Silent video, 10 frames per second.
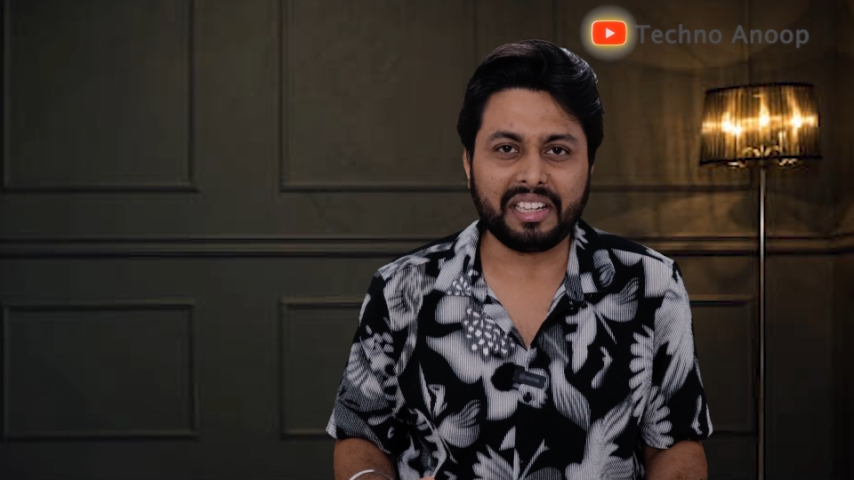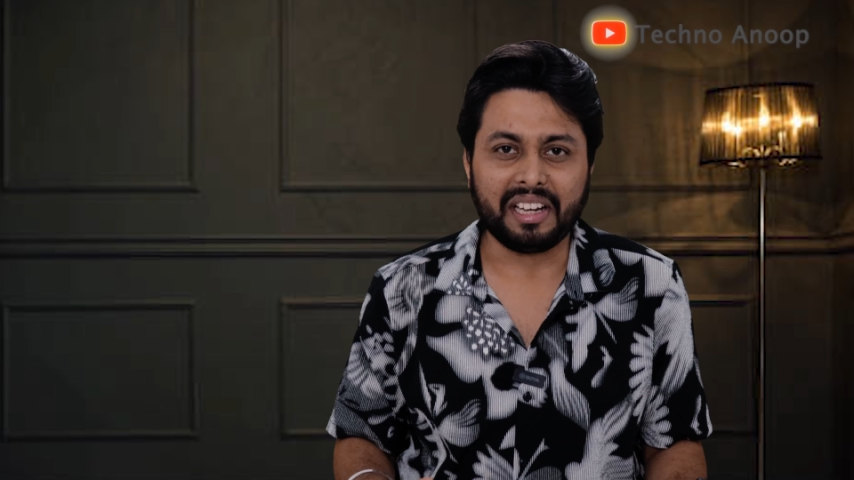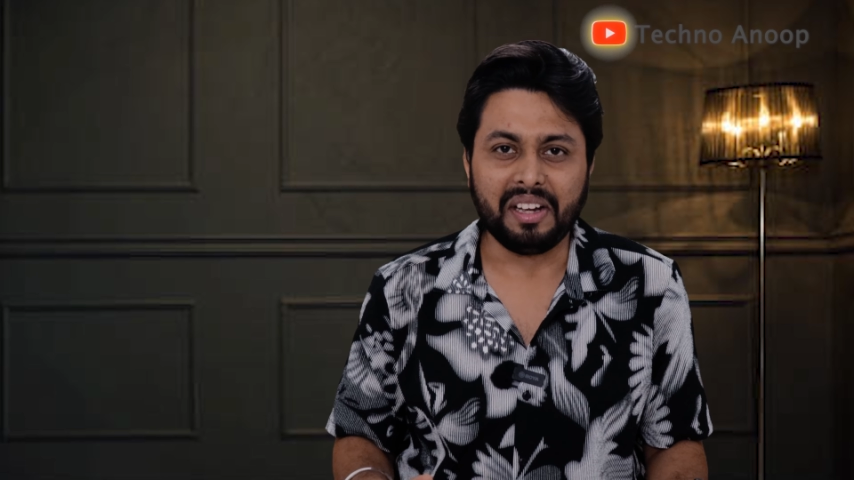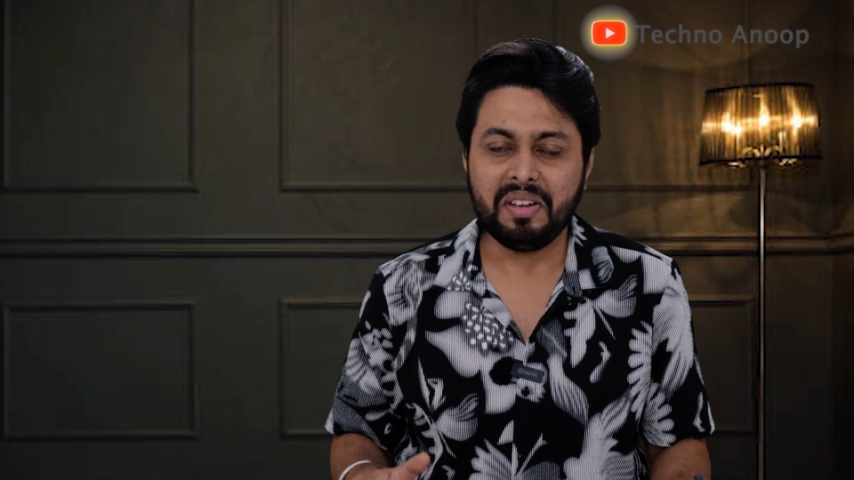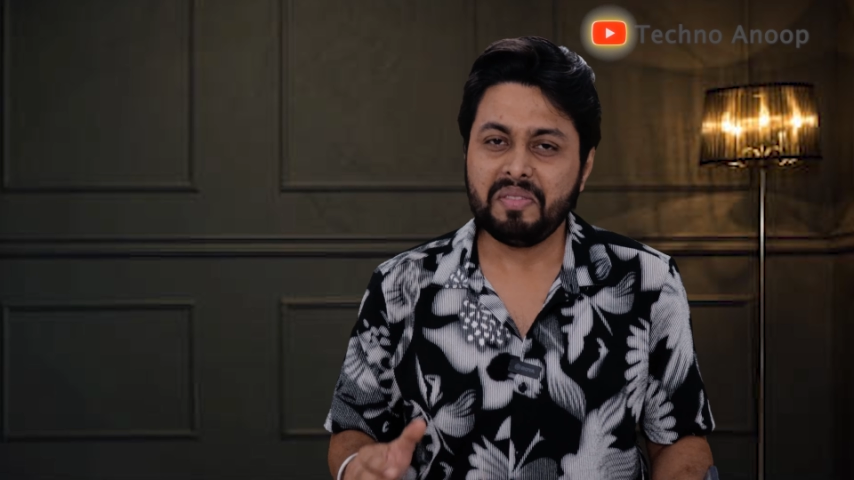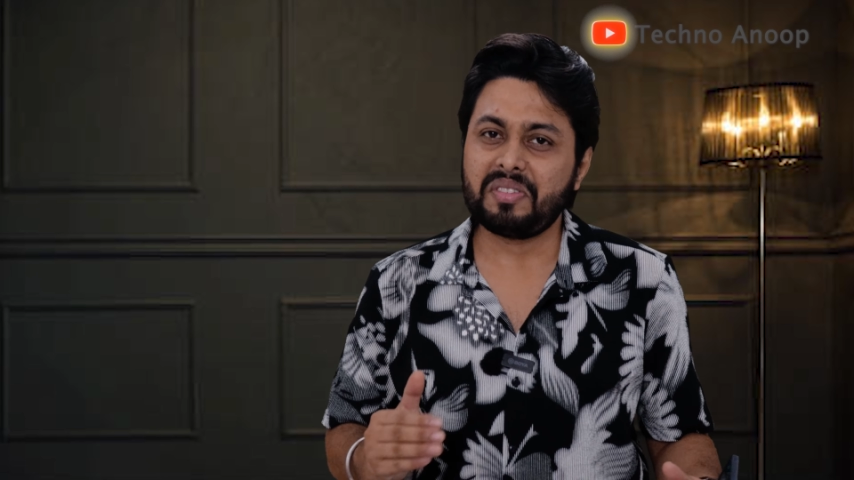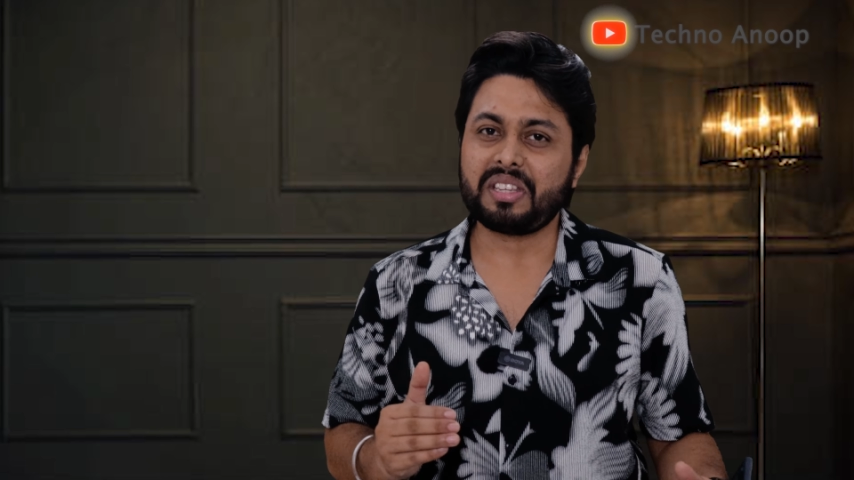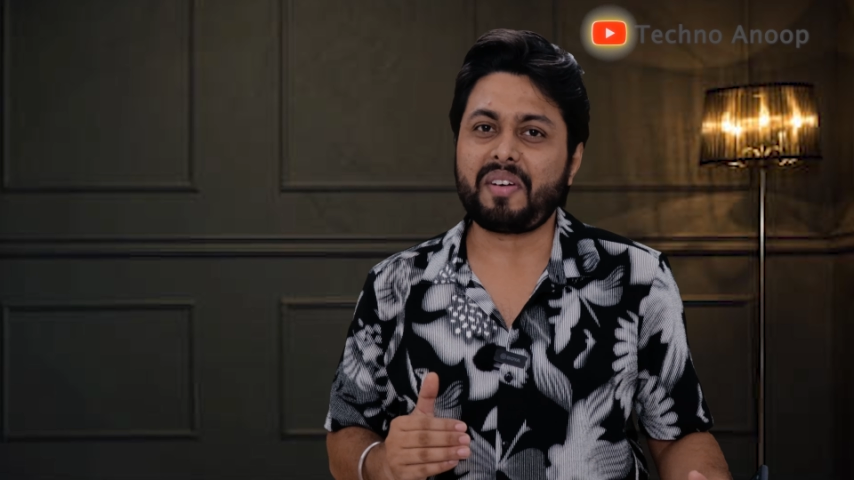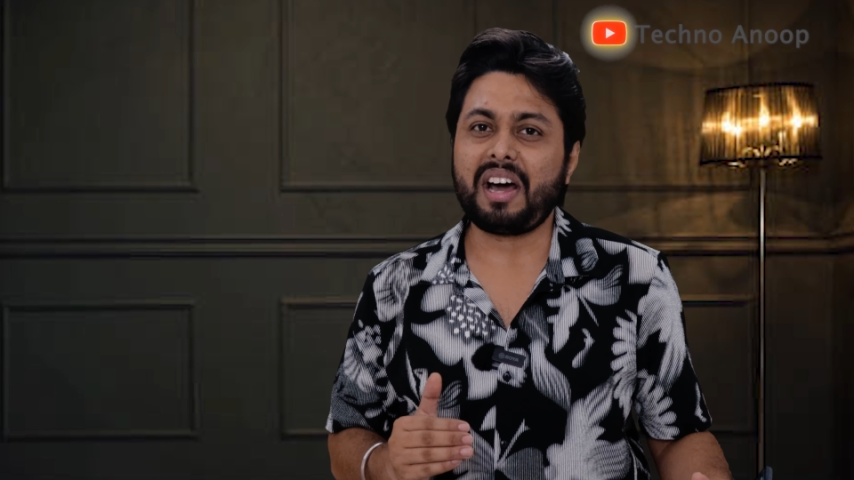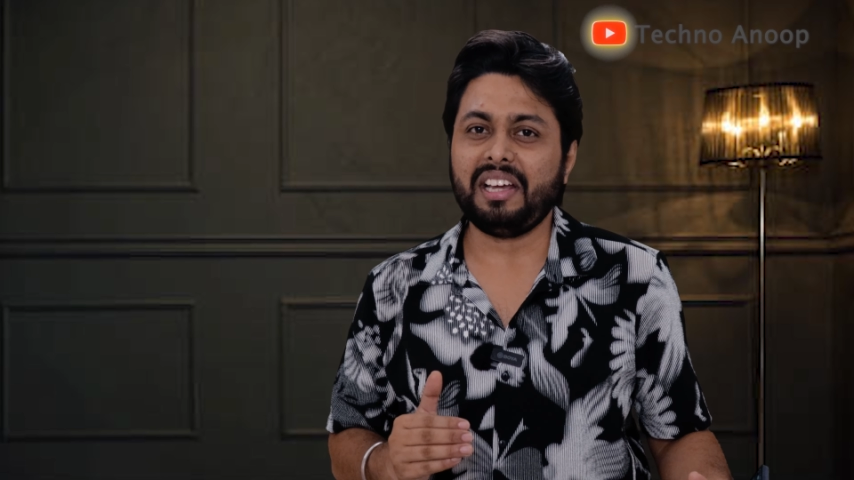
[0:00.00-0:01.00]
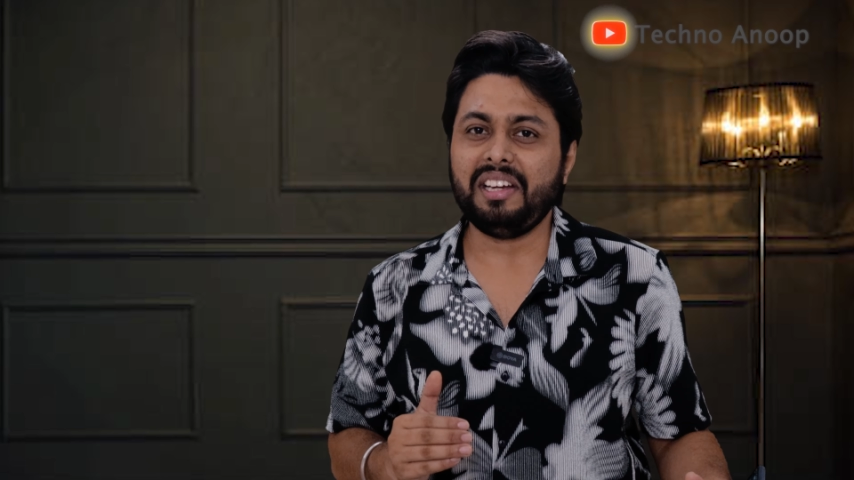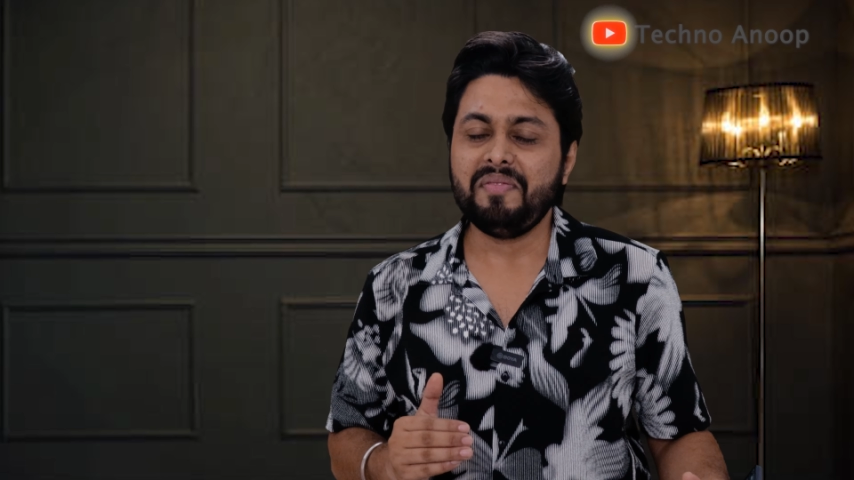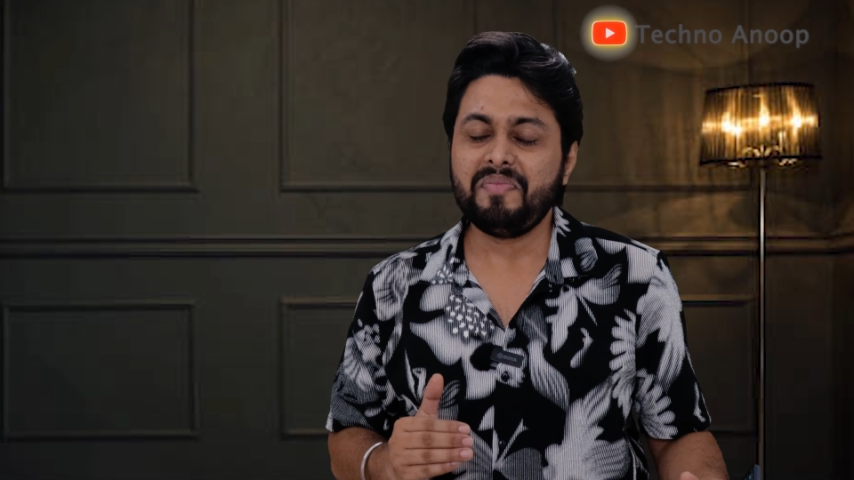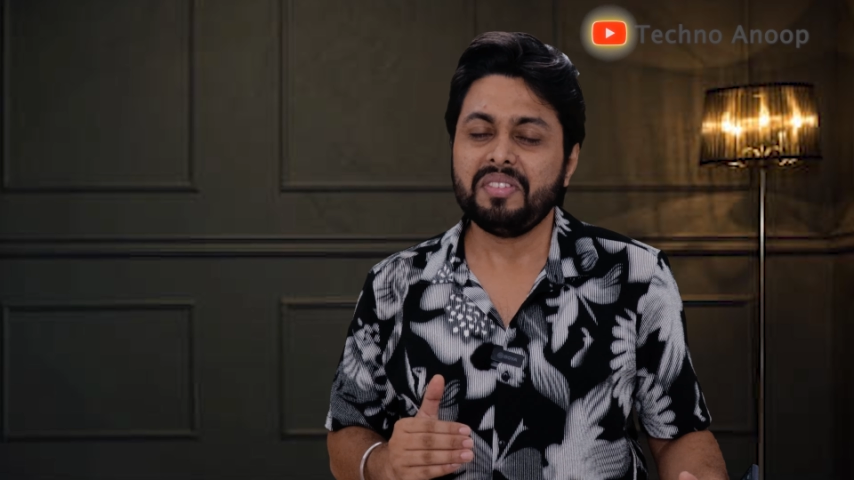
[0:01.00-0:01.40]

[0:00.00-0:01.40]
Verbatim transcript: वाली है सवाल है